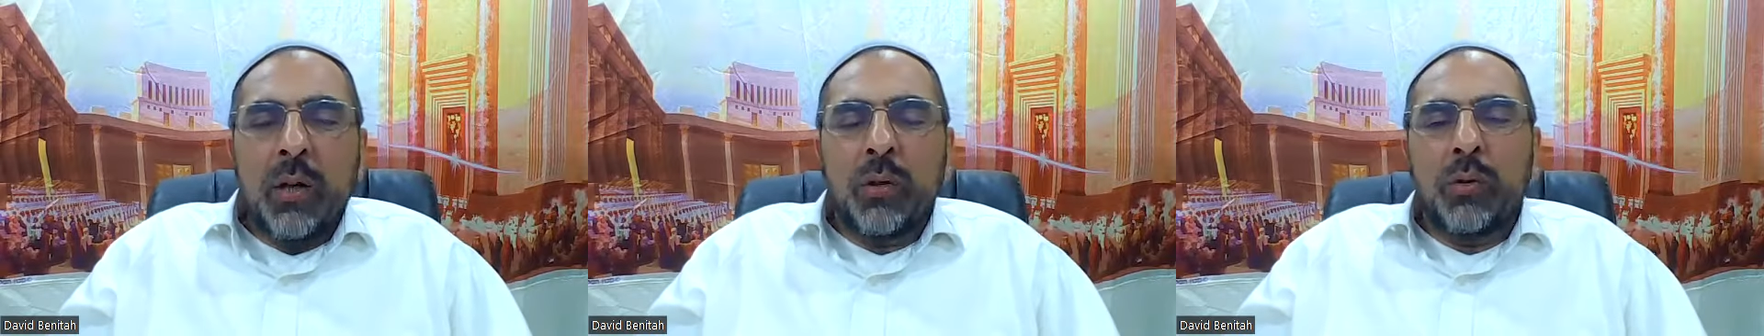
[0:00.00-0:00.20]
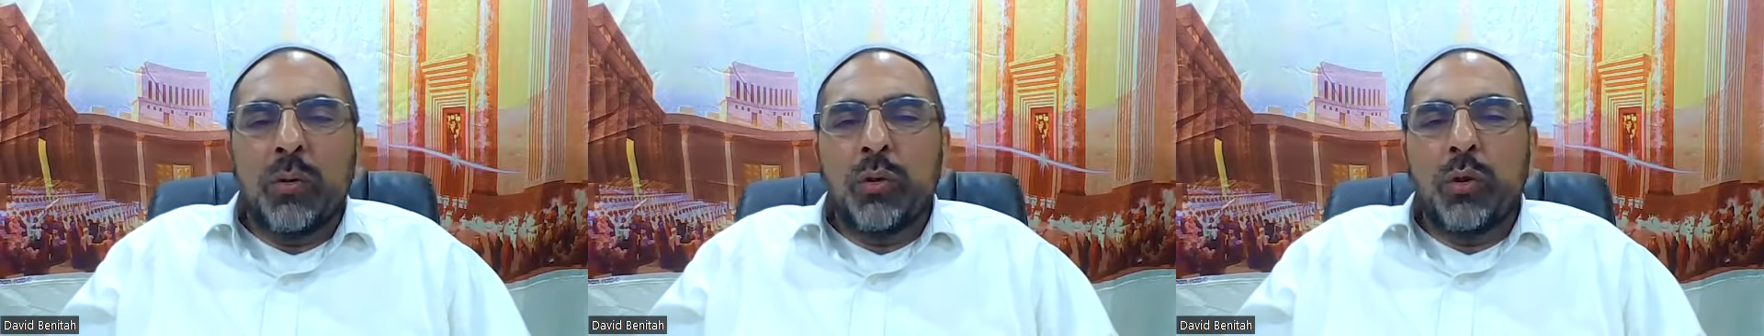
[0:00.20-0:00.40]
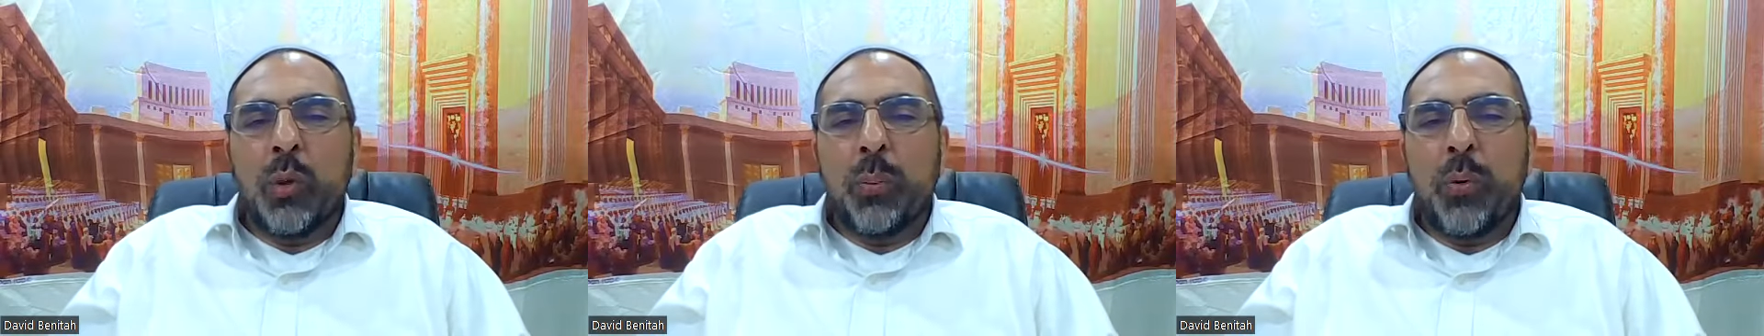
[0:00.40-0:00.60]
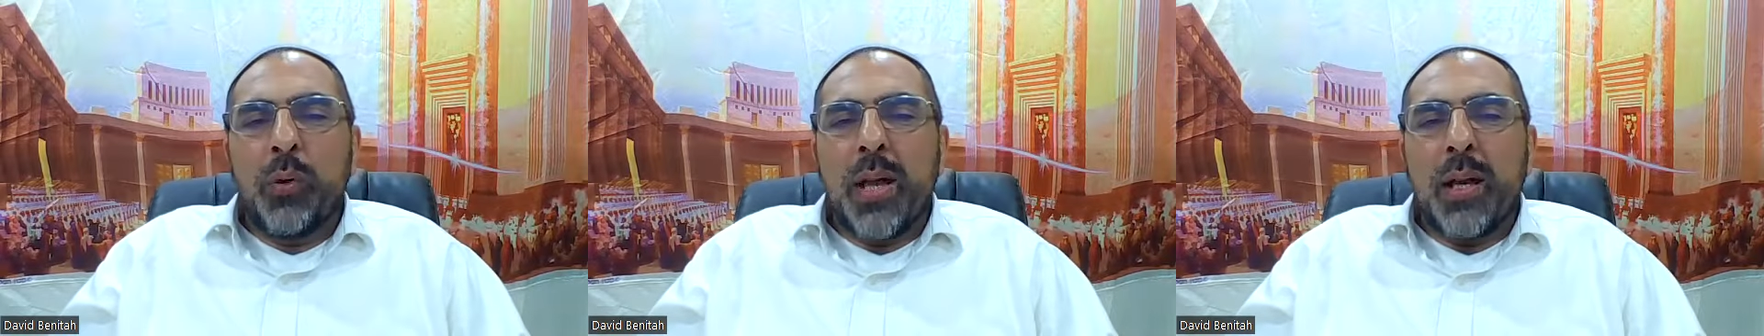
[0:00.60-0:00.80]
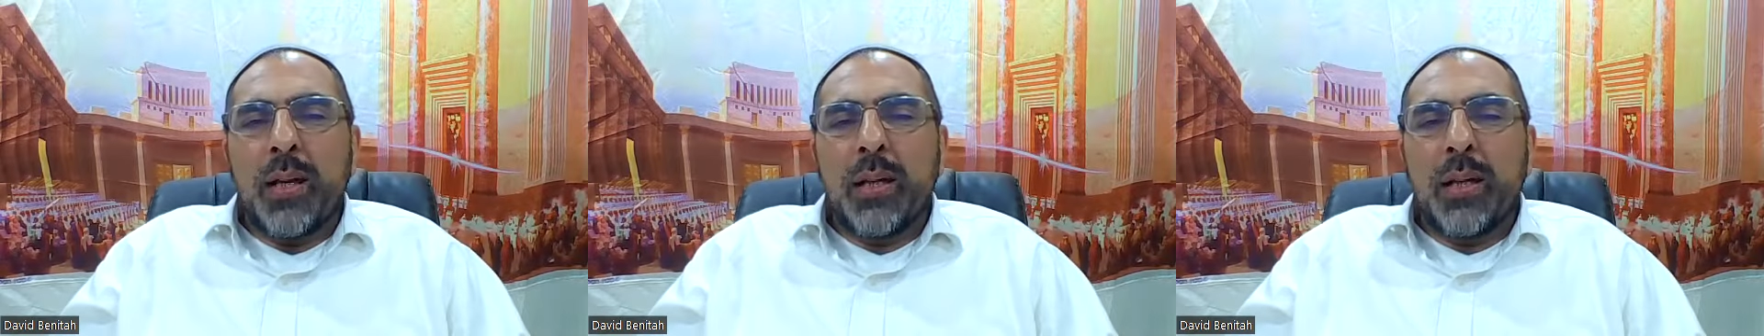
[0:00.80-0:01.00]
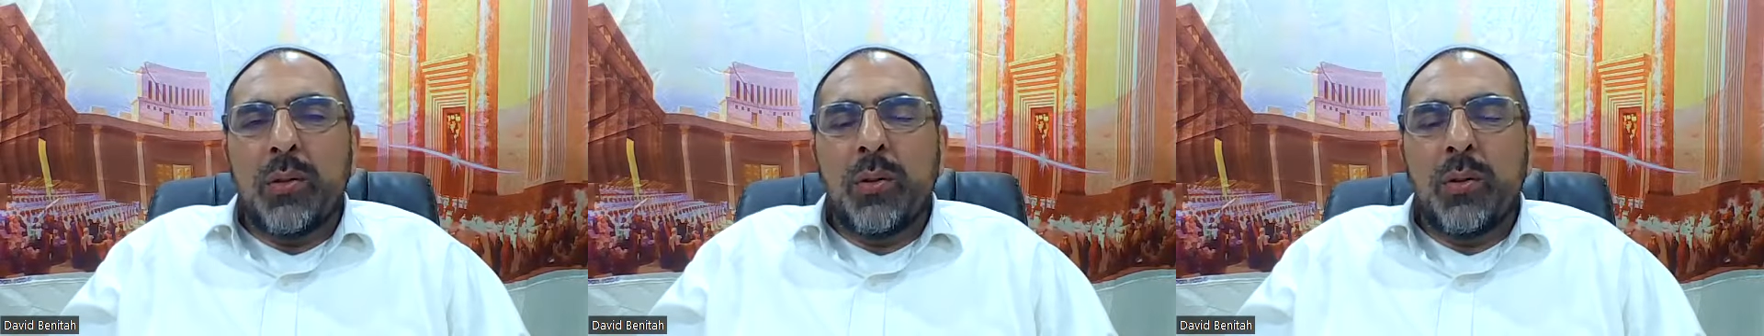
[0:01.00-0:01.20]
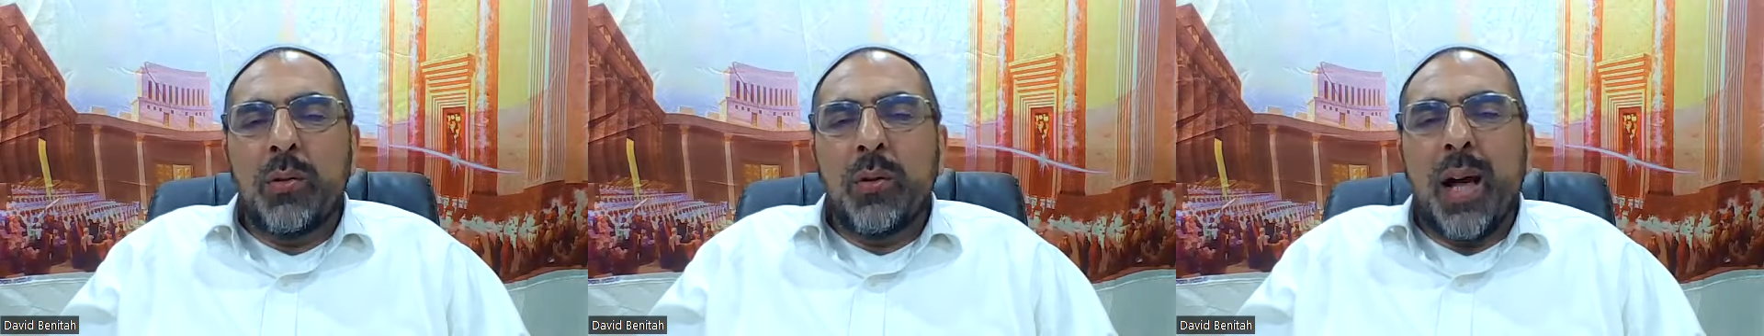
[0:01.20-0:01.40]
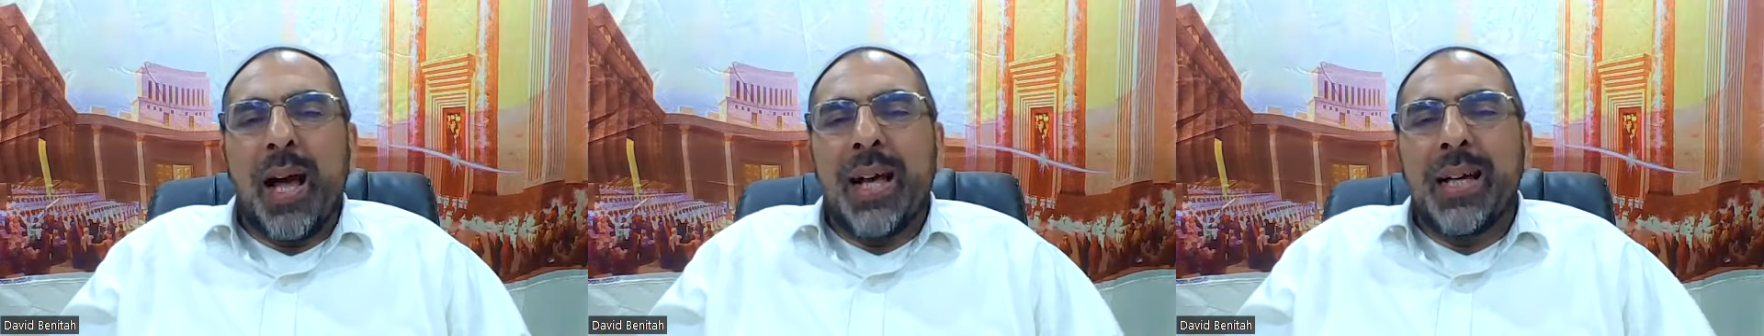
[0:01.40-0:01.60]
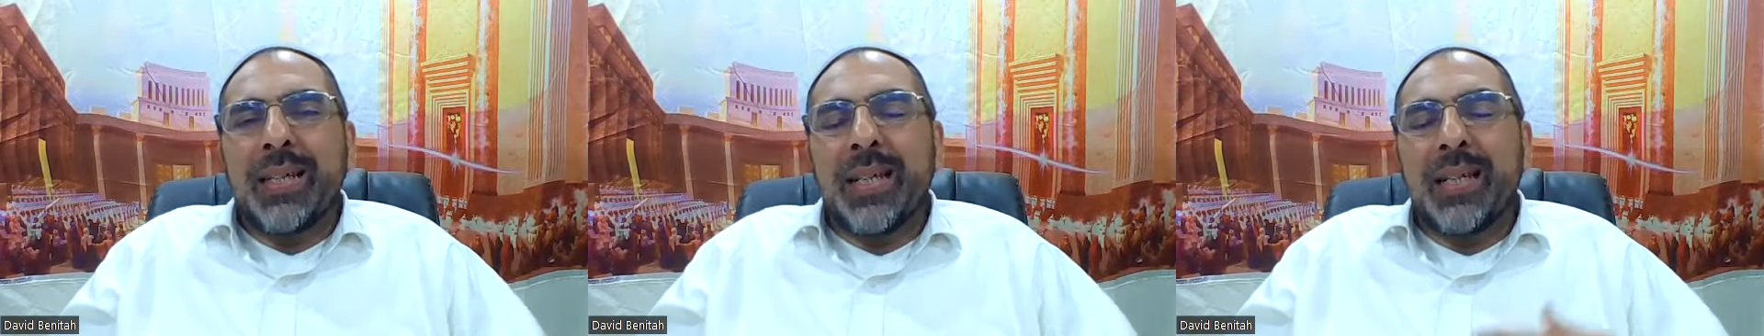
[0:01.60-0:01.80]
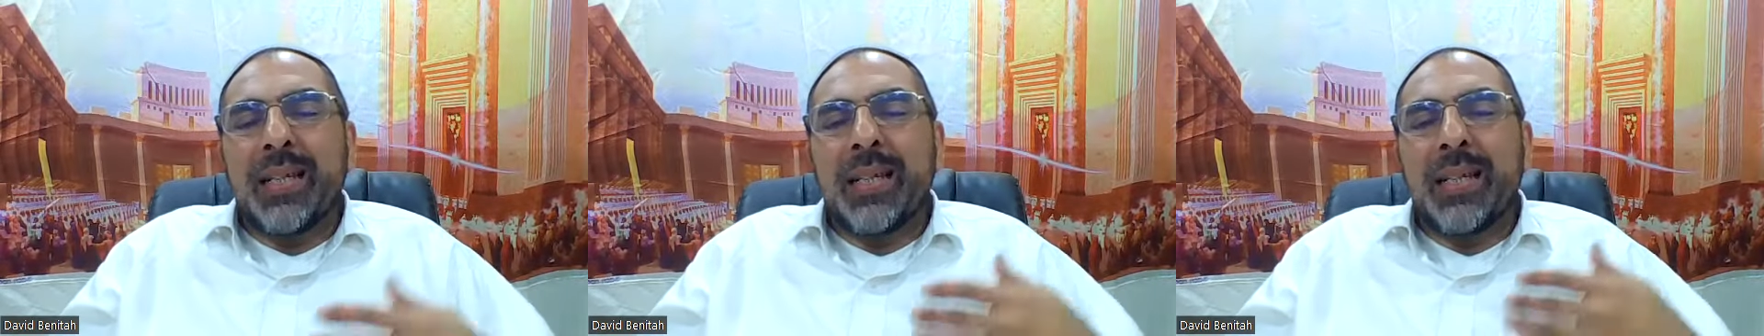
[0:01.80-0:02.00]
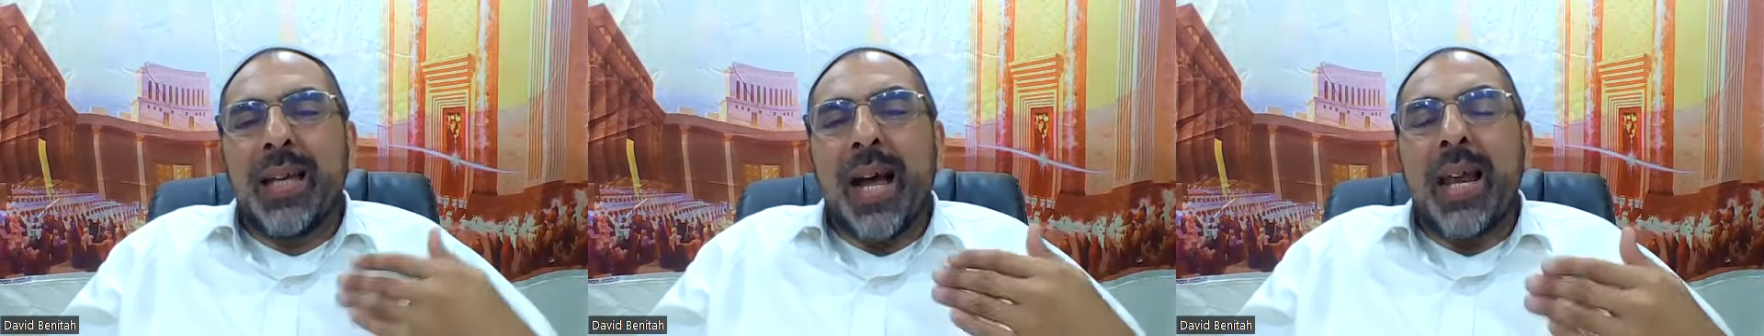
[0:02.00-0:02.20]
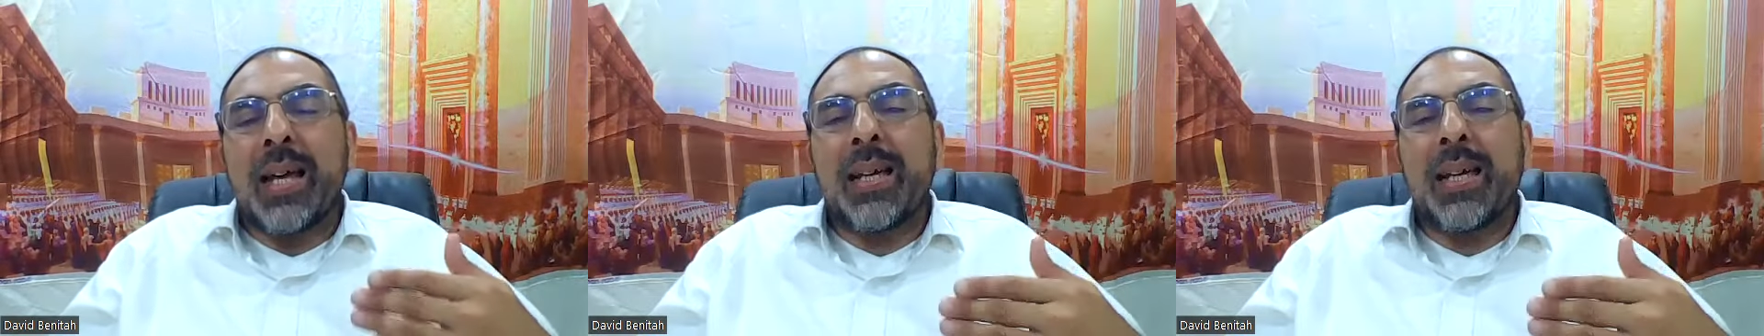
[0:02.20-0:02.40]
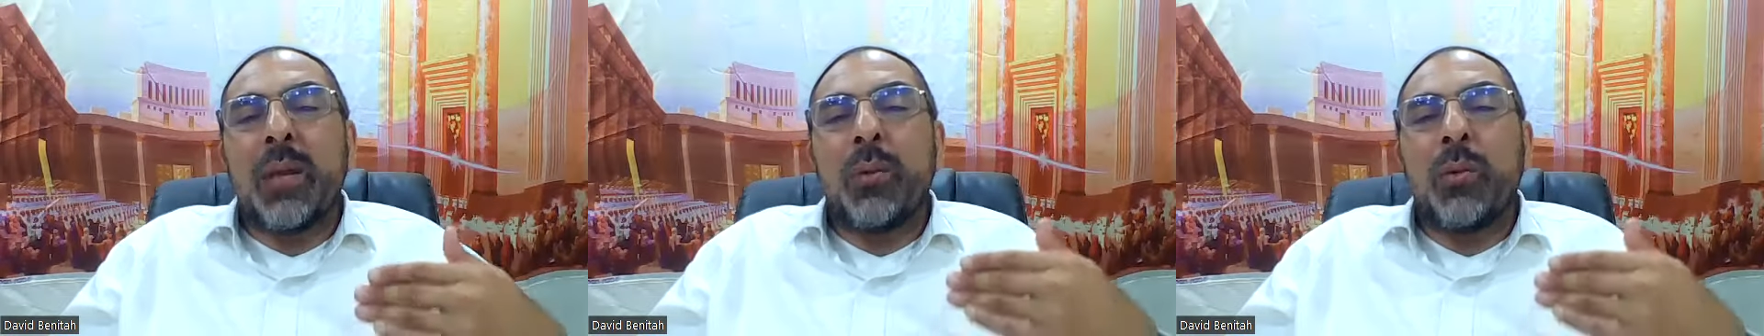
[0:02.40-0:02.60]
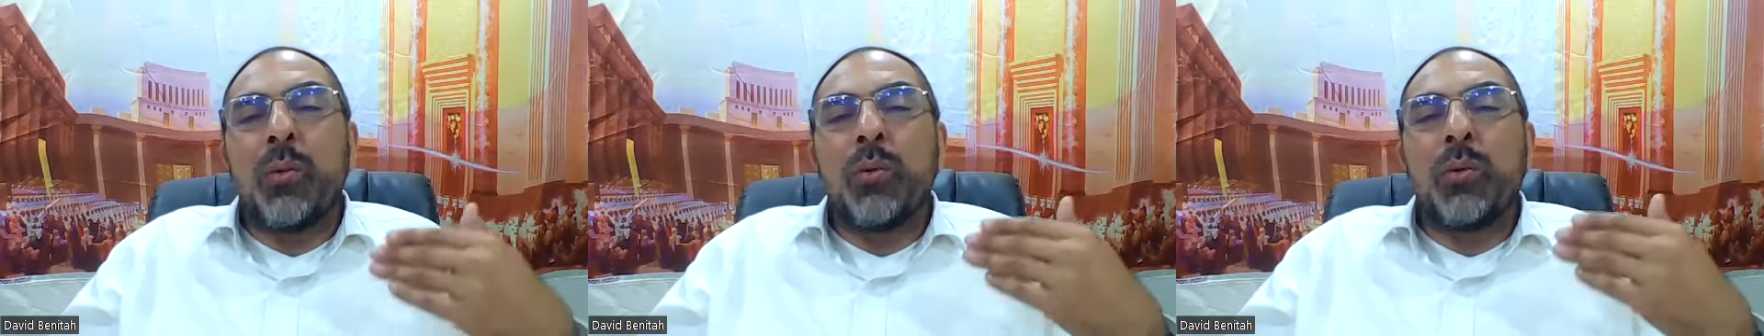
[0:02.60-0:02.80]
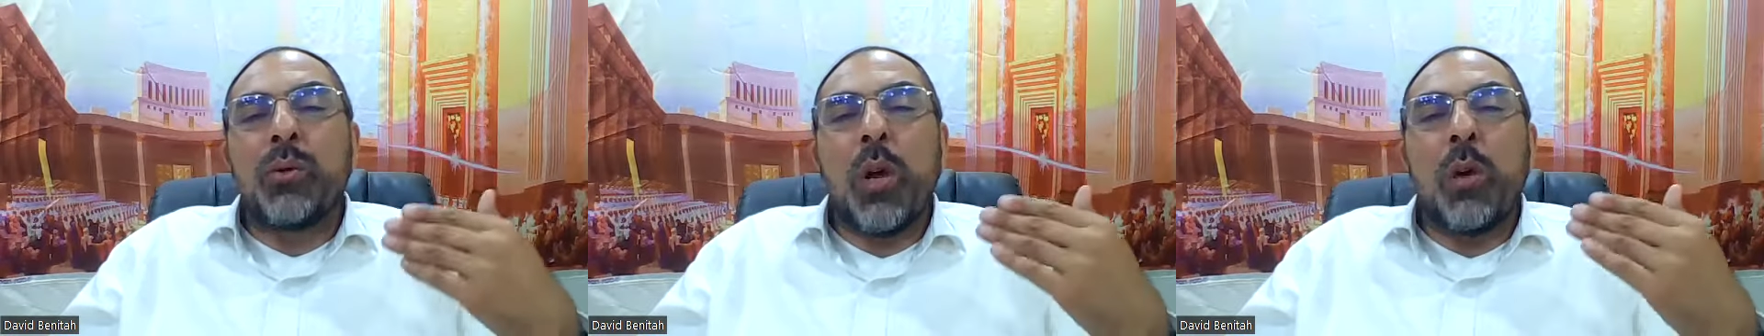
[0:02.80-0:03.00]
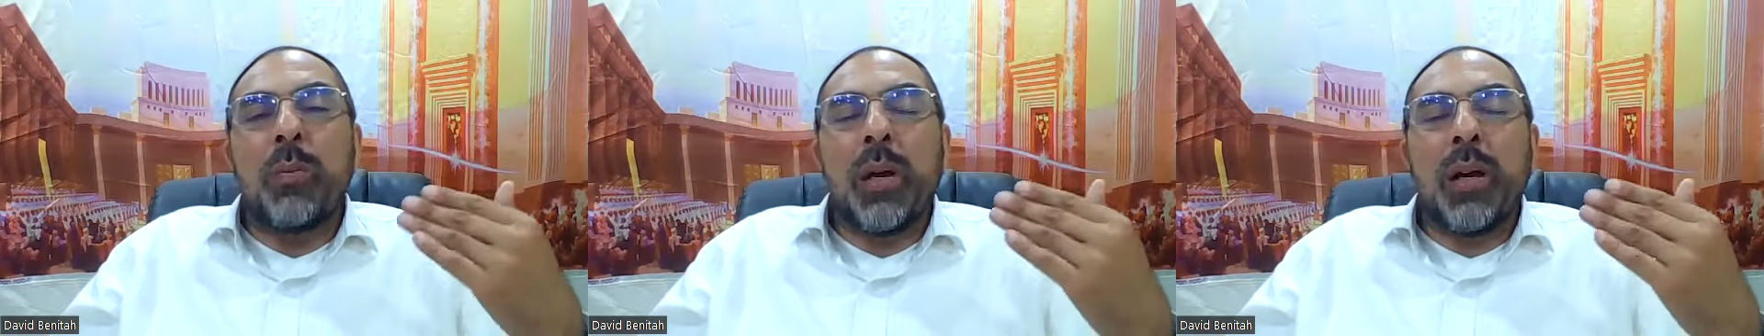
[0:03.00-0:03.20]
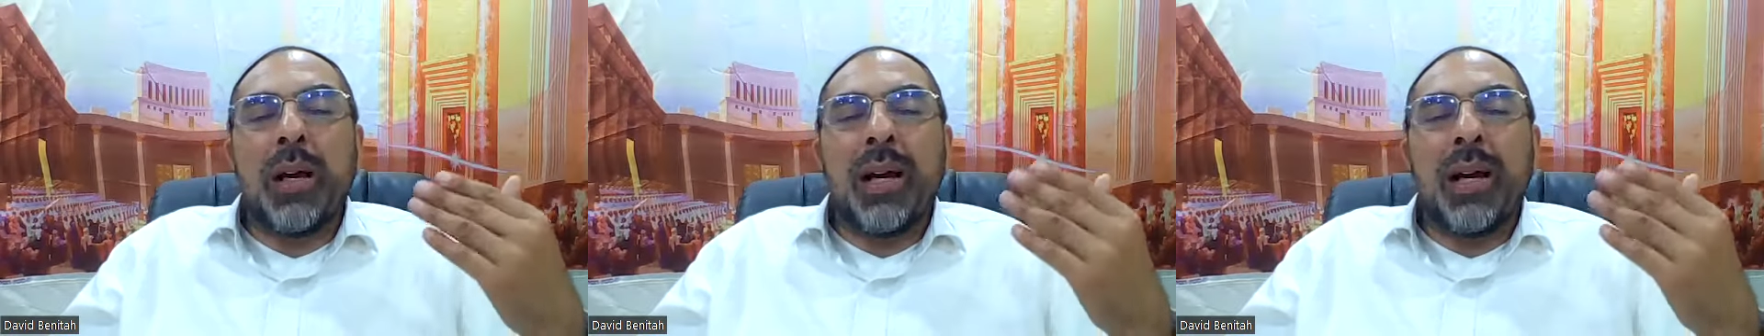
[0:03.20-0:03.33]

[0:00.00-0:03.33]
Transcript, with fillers: quand on se pose la question à cet idéal à laquelle nous nous sommes